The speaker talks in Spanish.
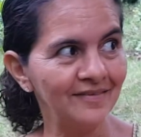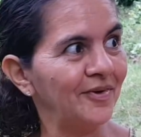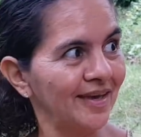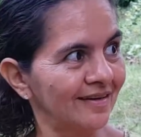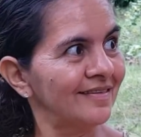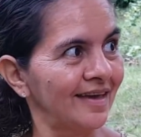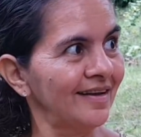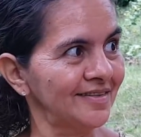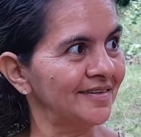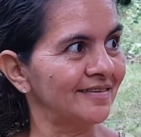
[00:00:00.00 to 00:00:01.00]
Sí, que es
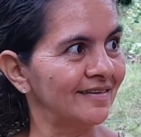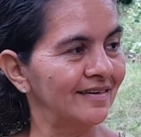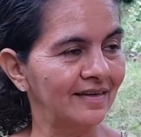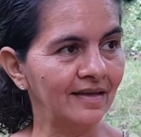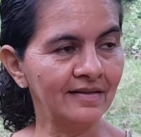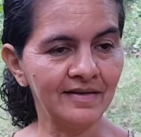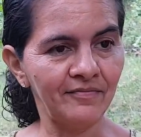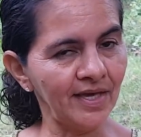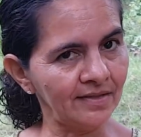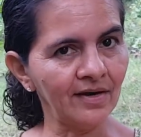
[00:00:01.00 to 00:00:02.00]
cierto. Este,
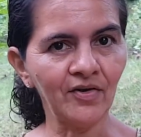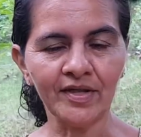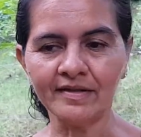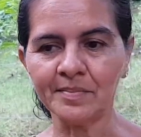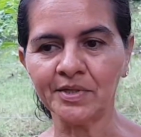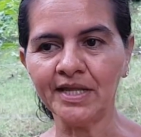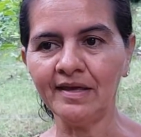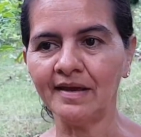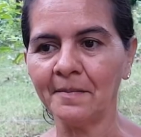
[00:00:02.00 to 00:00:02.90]
bien celosa se ponía.